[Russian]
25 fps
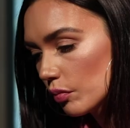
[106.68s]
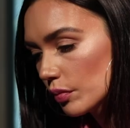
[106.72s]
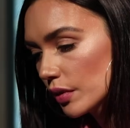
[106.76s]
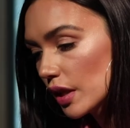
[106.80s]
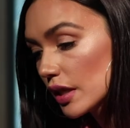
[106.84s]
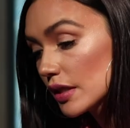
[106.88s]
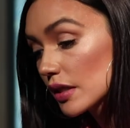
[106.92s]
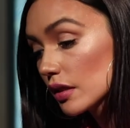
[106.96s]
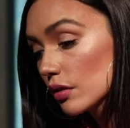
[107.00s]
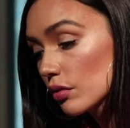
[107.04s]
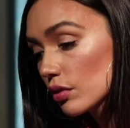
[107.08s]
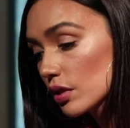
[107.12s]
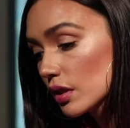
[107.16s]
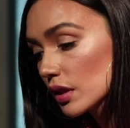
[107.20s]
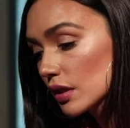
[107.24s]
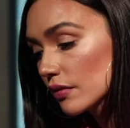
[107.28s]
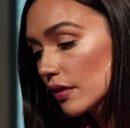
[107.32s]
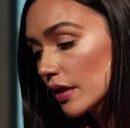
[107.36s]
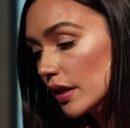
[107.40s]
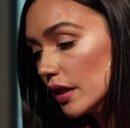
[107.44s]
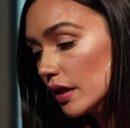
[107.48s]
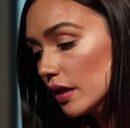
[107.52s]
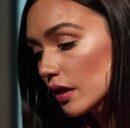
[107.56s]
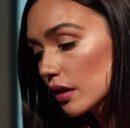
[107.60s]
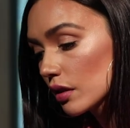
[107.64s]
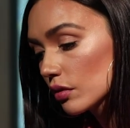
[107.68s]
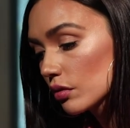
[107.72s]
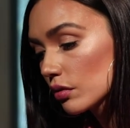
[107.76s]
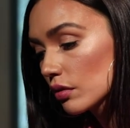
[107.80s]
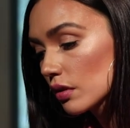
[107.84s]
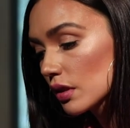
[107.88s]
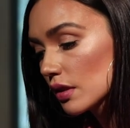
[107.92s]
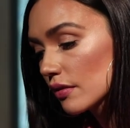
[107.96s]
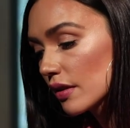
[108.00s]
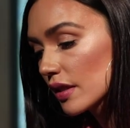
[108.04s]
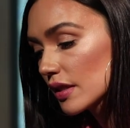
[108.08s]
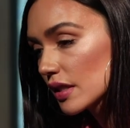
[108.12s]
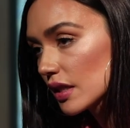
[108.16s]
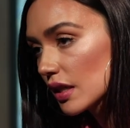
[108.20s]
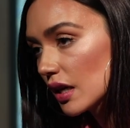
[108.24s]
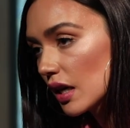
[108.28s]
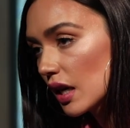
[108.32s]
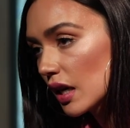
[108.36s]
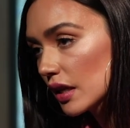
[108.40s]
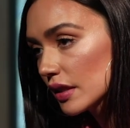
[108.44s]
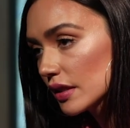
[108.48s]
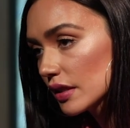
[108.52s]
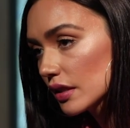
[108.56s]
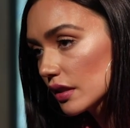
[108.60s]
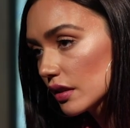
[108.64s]
У меня есть одно стихотворение, которое называется
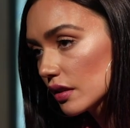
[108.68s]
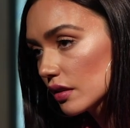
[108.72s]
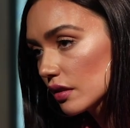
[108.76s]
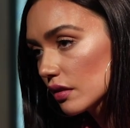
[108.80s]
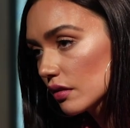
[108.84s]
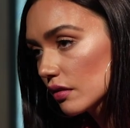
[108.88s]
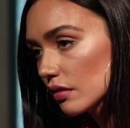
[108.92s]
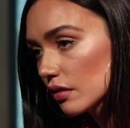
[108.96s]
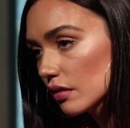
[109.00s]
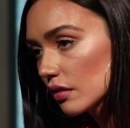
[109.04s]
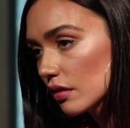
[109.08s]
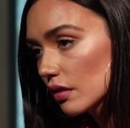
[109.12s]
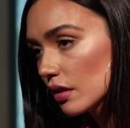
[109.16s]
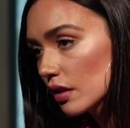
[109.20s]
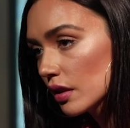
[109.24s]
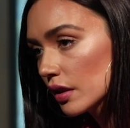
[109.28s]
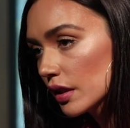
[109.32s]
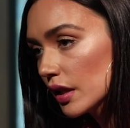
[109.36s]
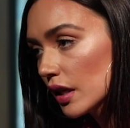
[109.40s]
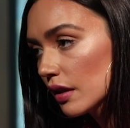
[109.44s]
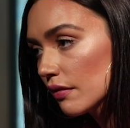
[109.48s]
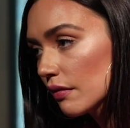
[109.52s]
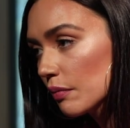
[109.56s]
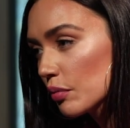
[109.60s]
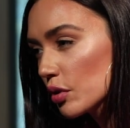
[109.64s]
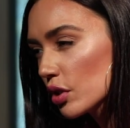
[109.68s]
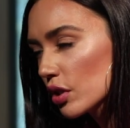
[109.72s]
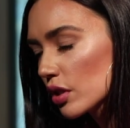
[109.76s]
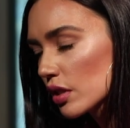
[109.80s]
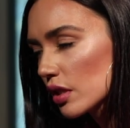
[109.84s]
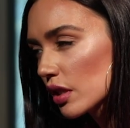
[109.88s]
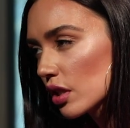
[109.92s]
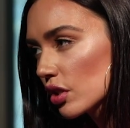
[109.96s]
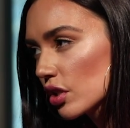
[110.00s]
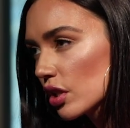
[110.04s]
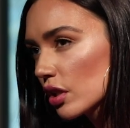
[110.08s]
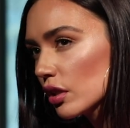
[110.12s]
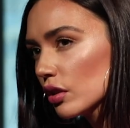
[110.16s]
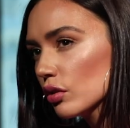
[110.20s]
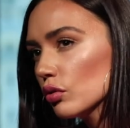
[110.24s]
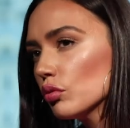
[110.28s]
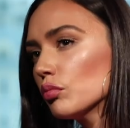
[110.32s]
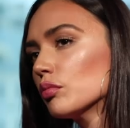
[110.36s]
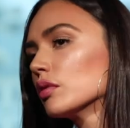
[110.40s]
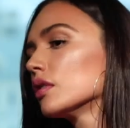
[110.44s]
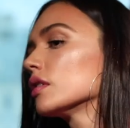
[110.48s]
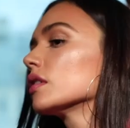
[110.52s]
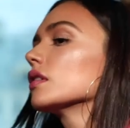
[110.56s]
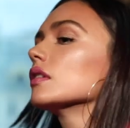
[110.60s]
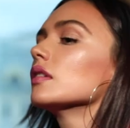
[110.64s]
«Катя». Я вообще сначала
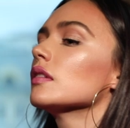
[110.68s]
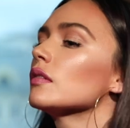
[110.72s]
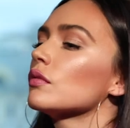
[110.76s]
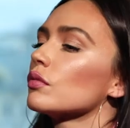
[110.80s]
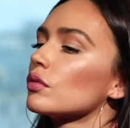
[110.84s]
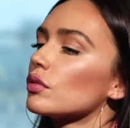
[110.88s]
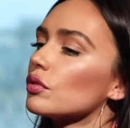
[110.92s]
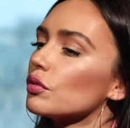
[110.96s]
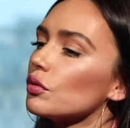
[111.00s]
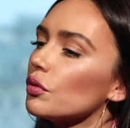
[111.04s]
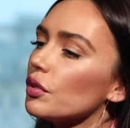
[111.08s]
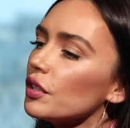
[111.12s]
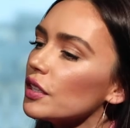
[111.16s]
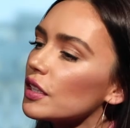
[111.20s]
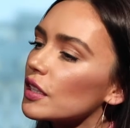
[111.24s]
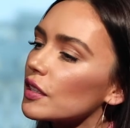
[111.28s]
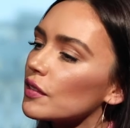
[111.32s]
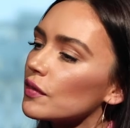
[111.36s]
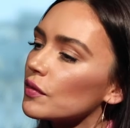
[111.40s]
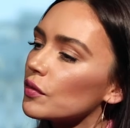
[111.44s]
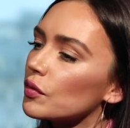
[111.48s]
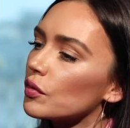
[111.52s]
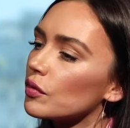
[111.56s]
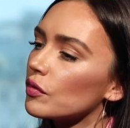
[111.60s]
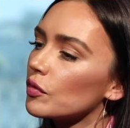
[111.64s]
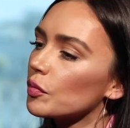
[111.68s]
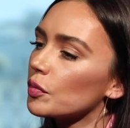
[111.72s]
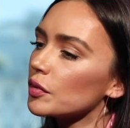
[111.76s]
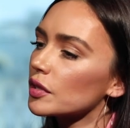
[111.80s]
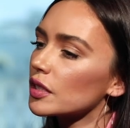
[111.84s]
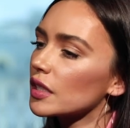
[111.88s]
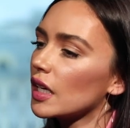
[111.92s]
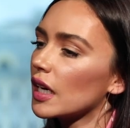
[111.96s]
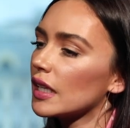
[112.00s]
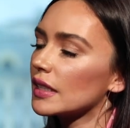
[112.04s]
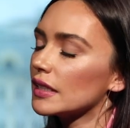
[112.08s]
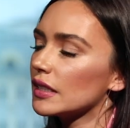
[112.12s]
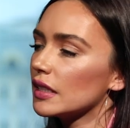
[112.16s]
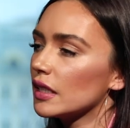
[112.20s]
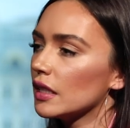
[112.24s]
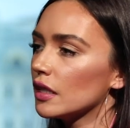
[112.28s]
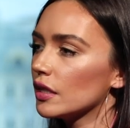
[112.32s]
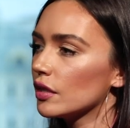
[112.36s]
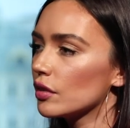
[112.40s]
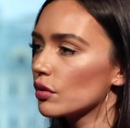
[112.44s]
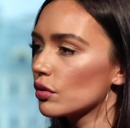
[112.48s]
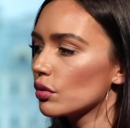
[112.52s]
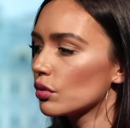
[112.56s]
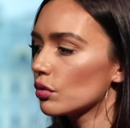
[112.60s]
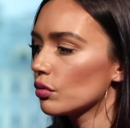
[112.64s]
думала, ну, стоит его выпускать или
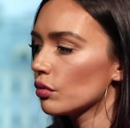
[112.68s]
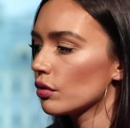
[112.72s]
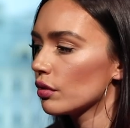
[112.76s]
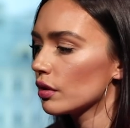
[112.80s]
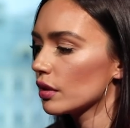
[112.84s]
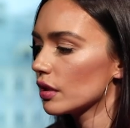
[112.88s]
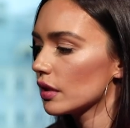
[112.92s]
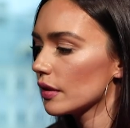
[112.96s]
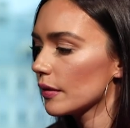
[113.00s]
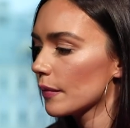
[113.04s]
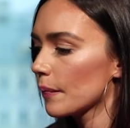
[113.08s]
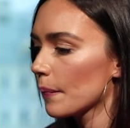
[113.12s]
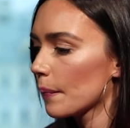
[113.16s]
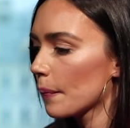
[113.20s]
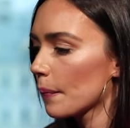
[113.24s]
не стоит.